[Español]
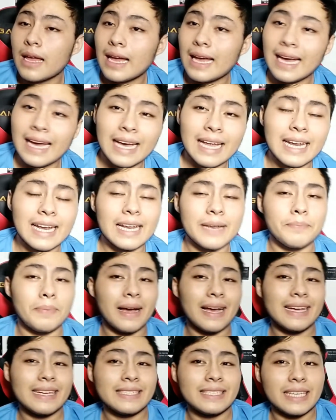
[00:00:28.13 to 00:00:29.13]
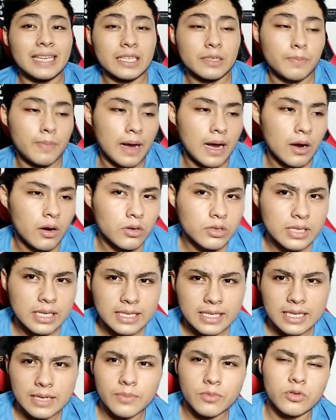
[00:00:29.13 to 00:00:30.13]
En países bajos,
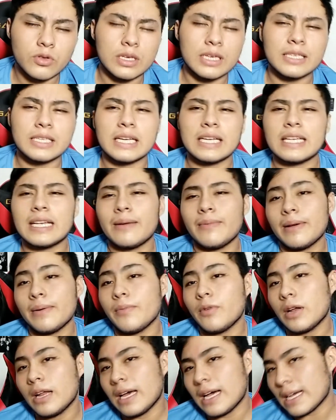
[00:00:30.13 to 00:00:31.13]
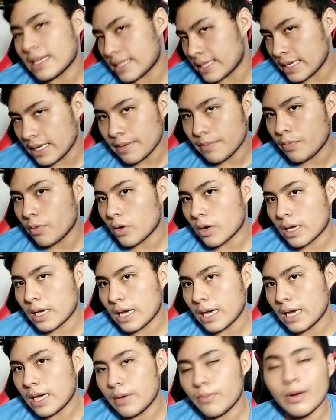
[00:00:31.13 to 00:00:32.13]
tercermundistas, llamémosles así,
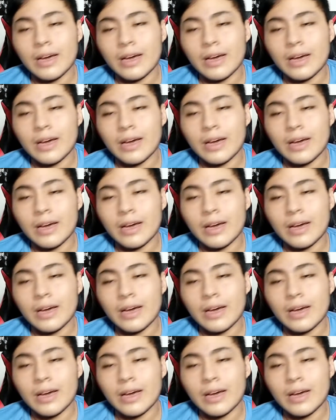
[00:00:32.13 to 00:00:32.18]
porque,